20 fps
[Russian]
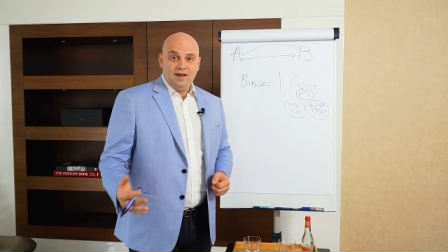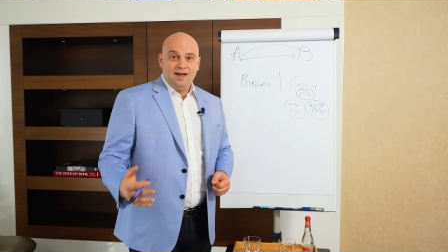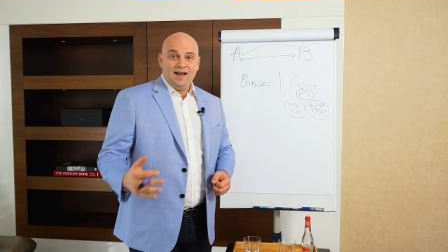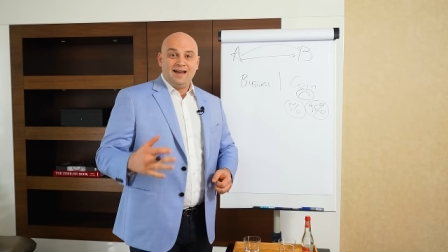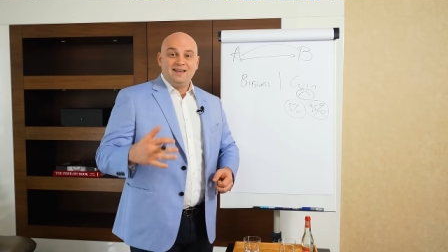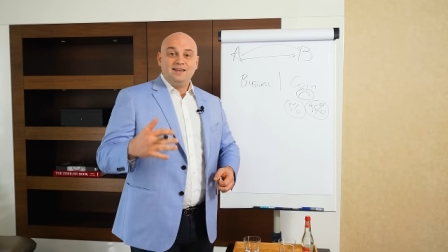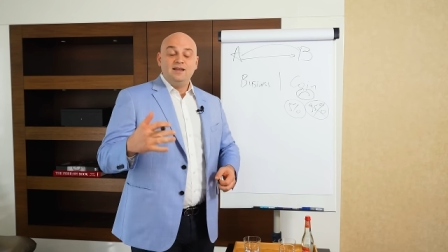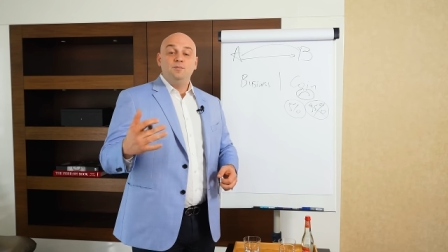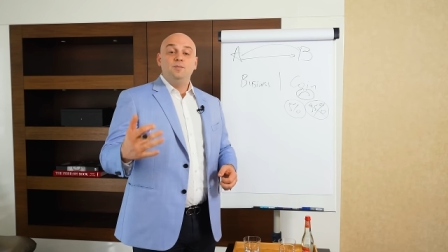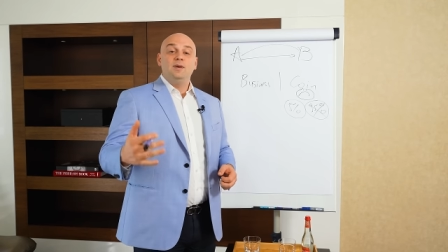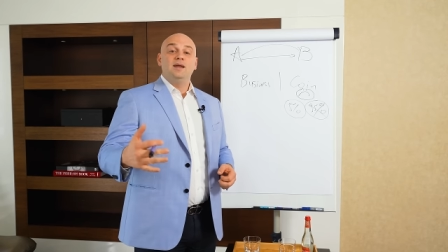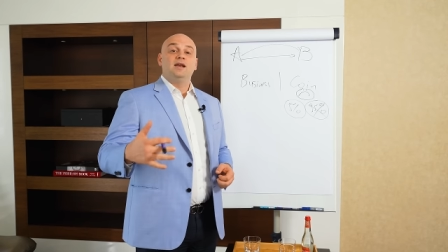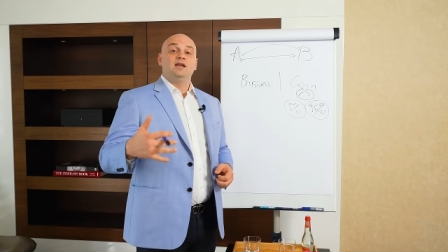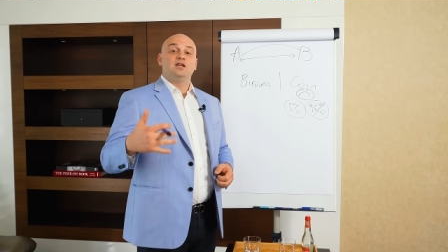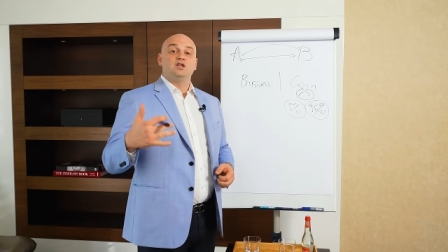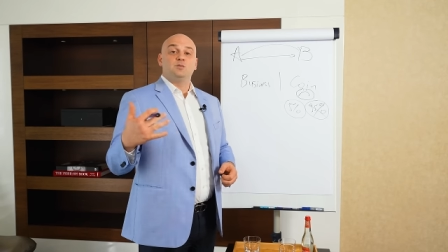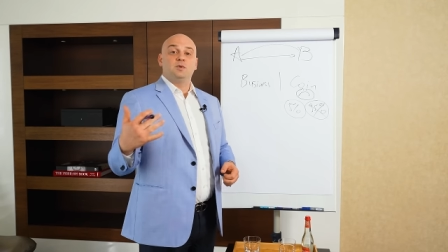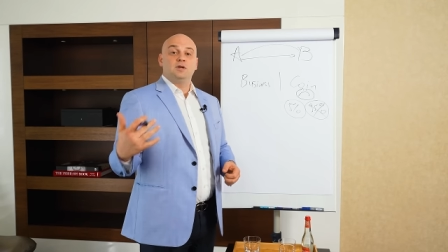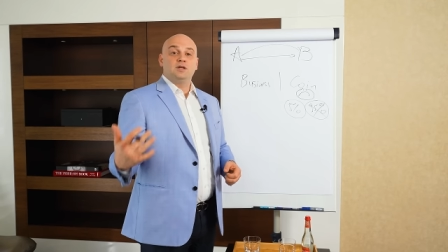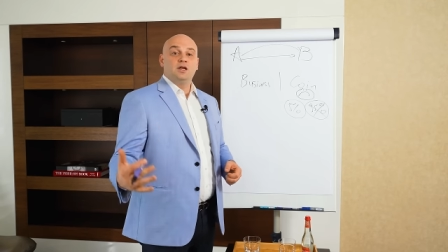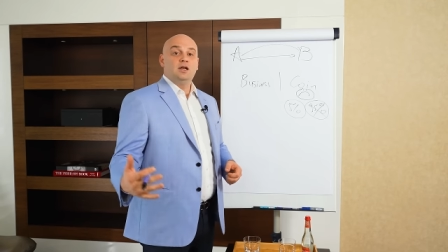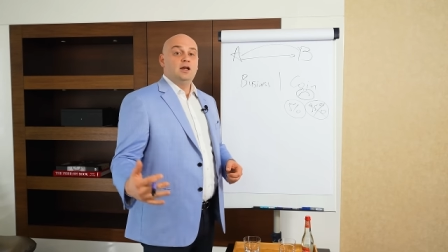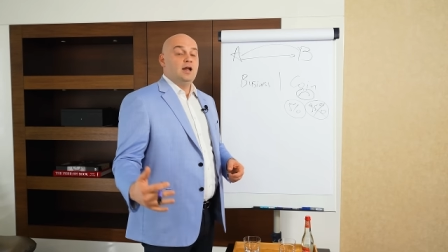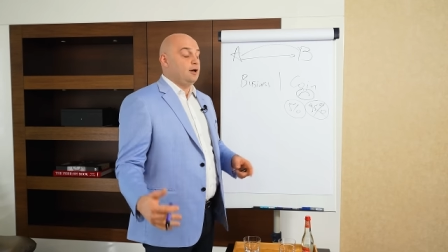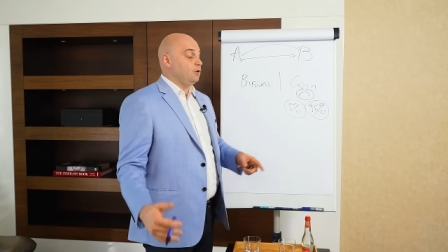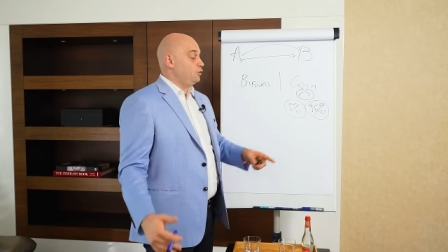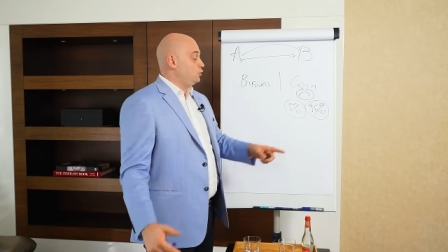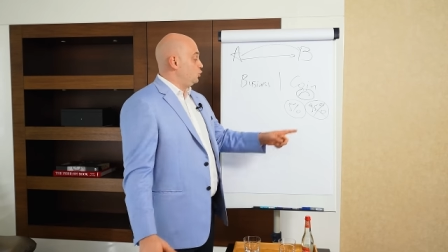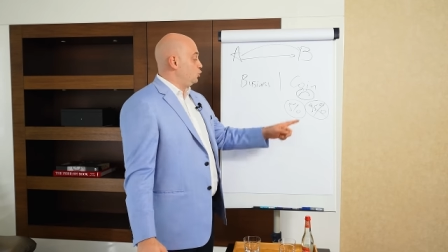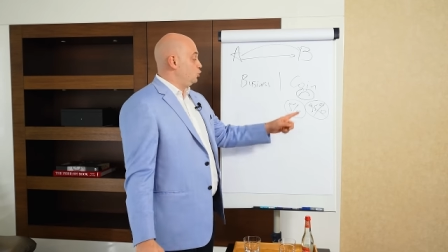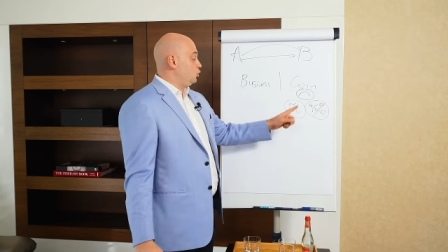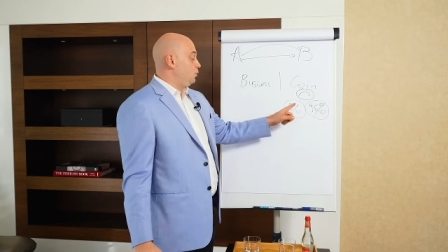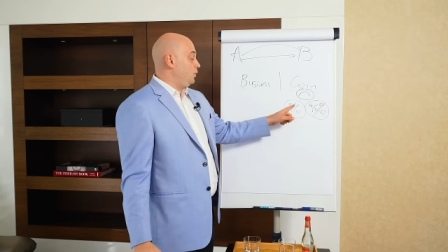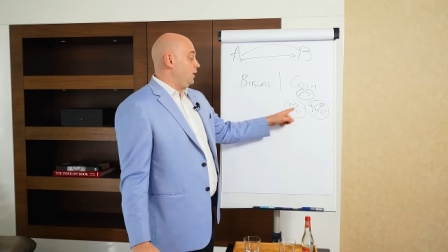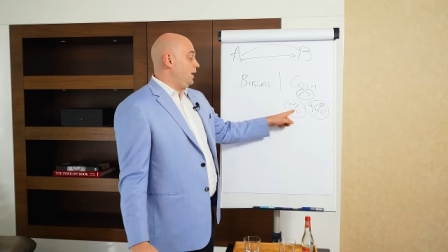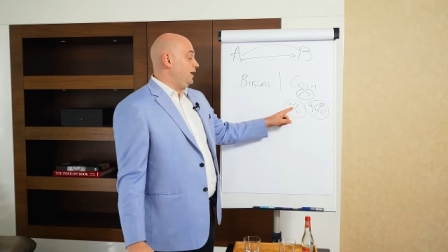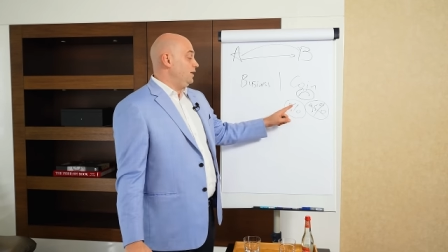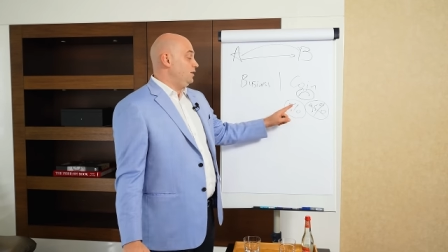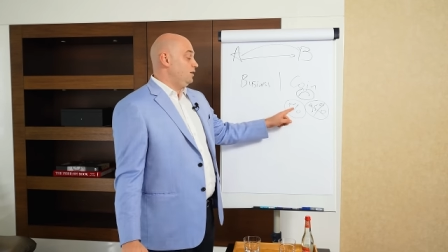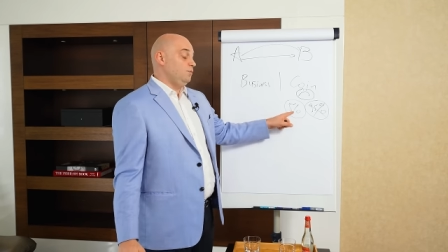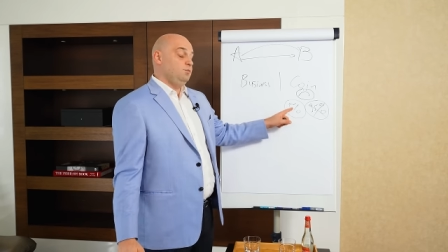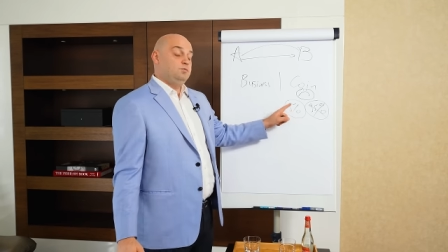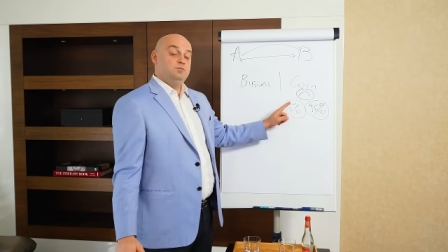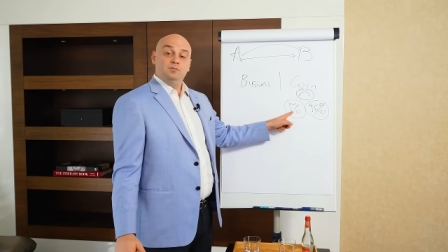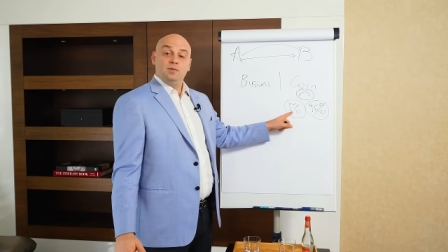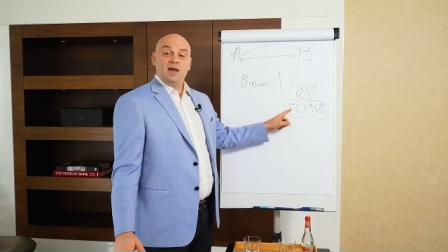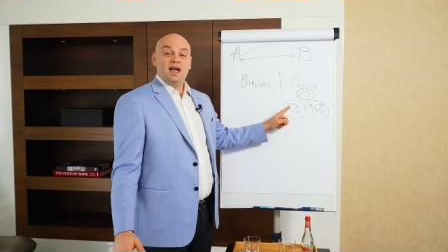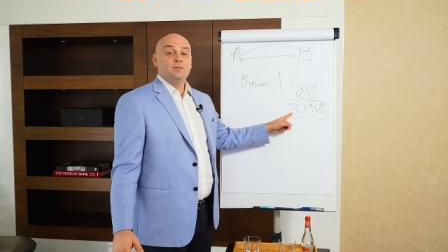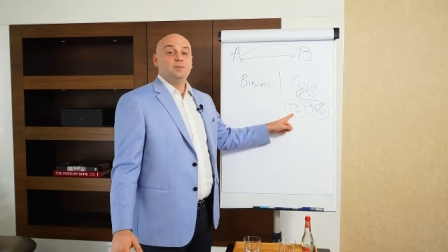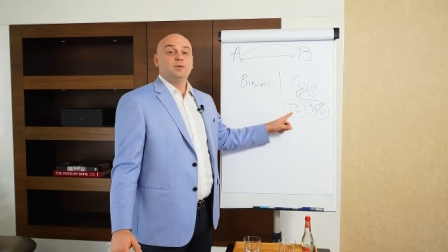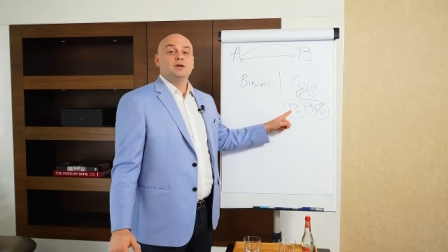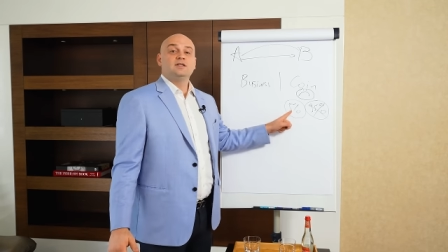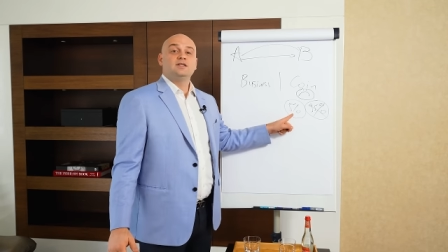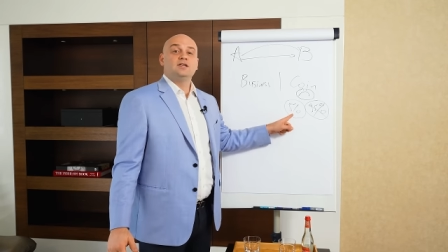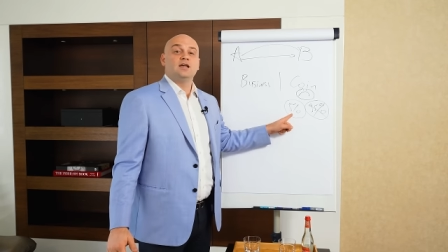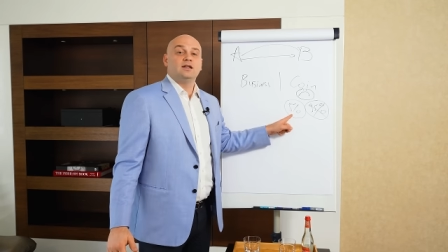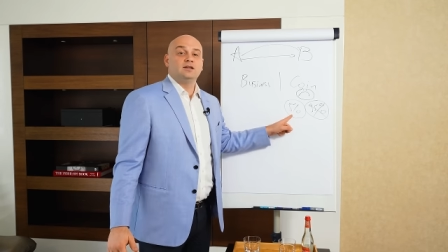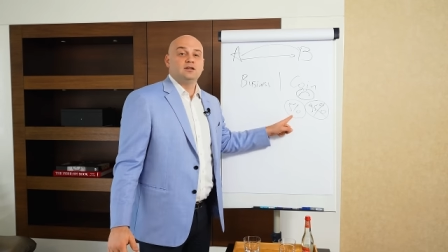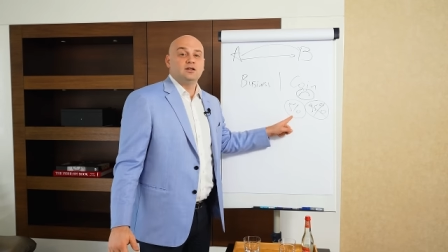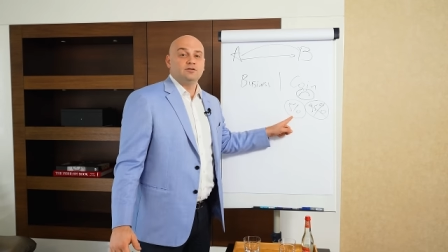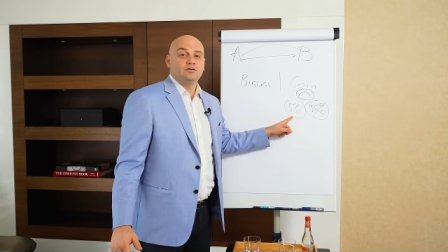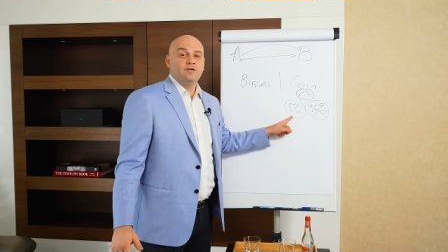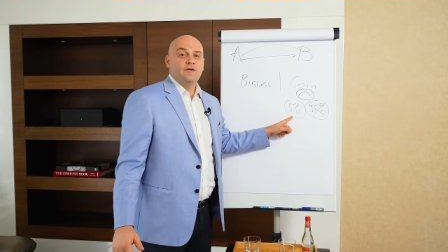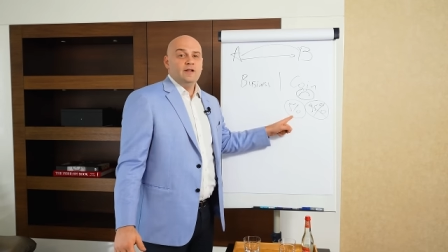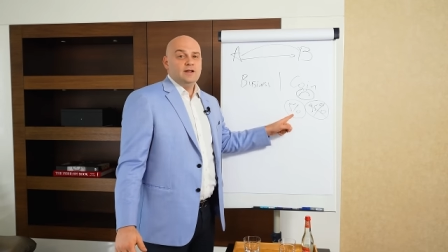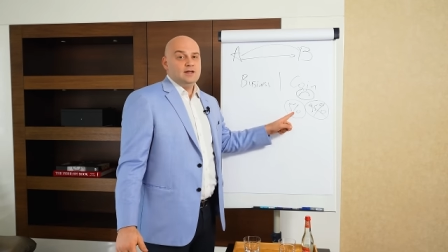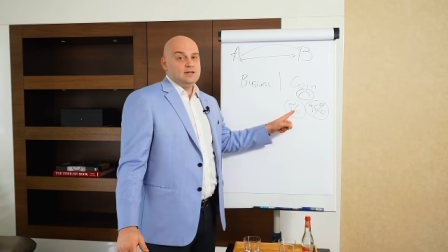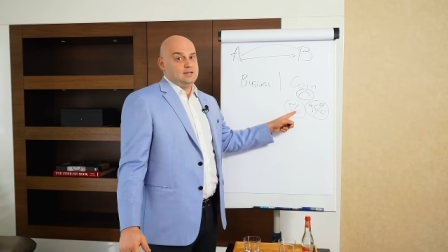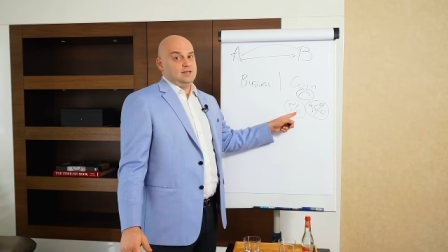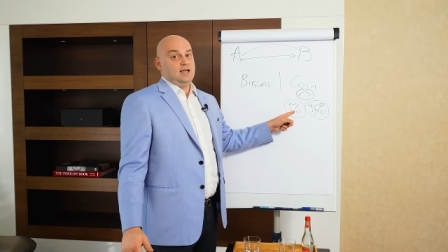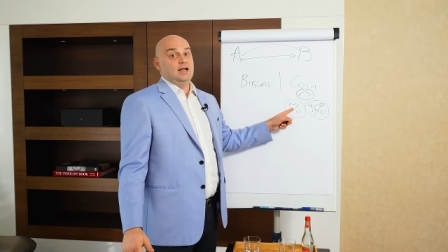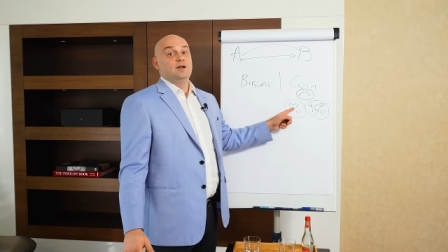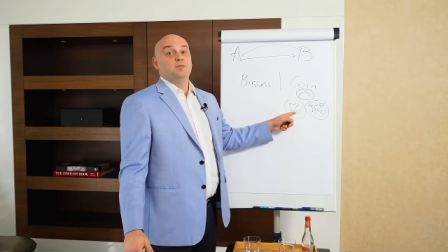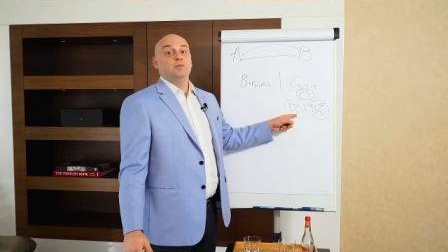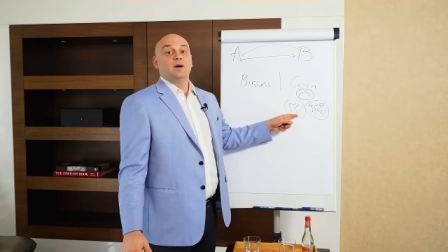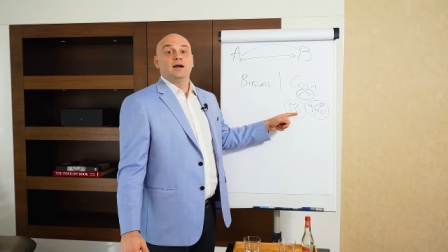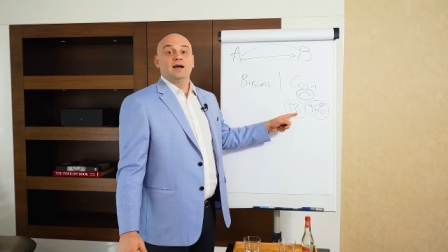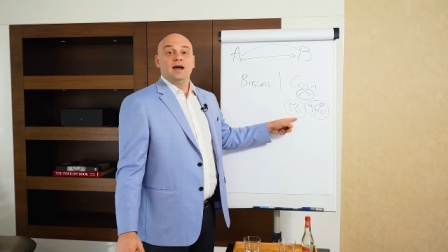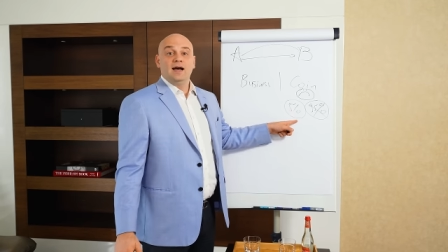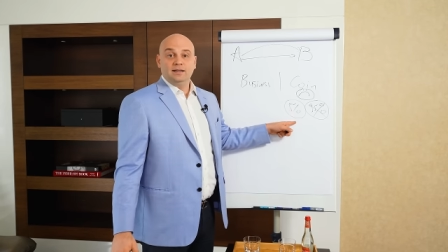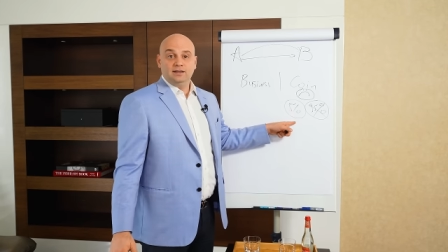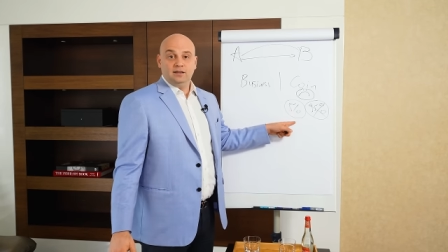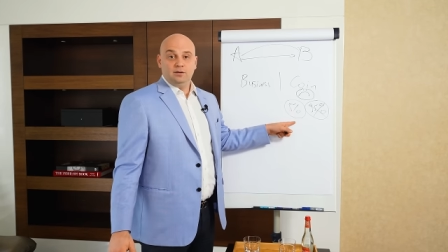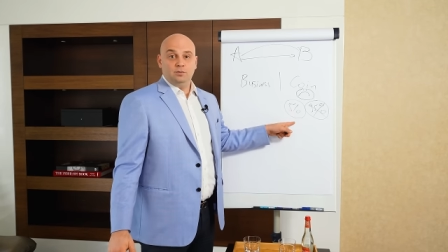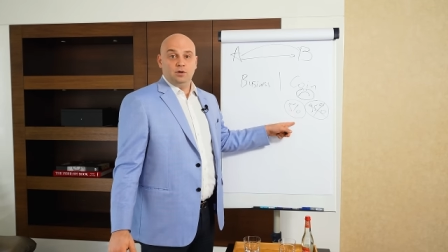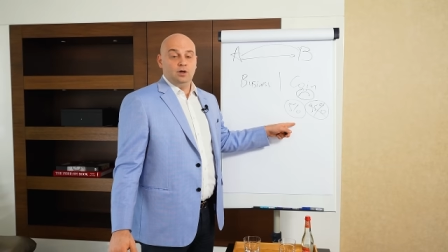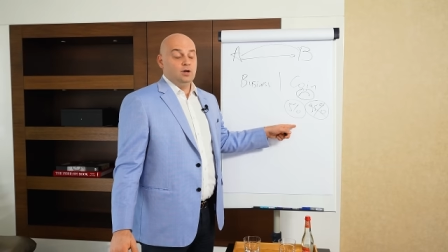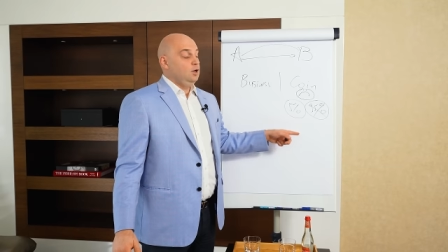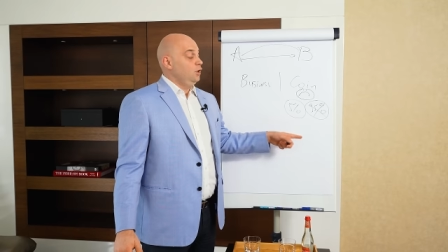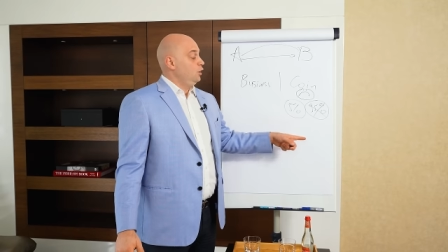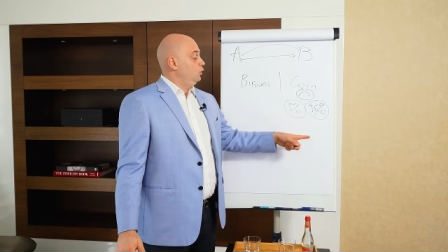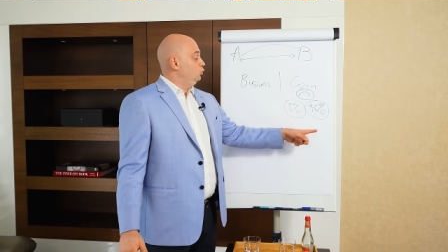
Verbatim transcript: Они перераспределяются, чтобы эти 5% стали богатыми,